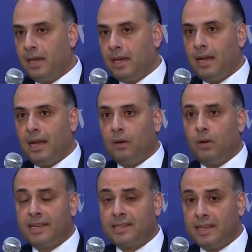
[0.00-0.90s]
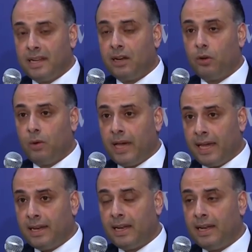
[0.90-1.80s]
لأنه
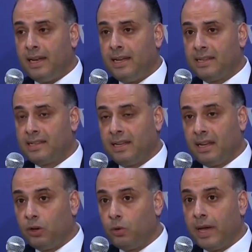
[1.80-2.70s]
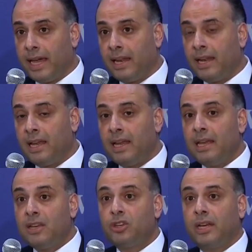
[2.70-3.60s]
هالسيناريوين هن سيناريوين
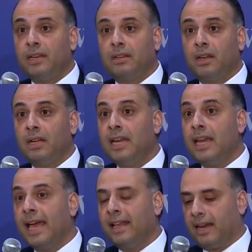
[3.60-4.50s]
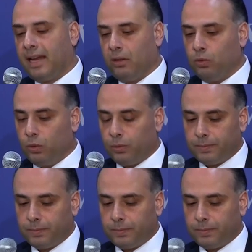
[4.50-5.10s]
شيطانيين رح يكون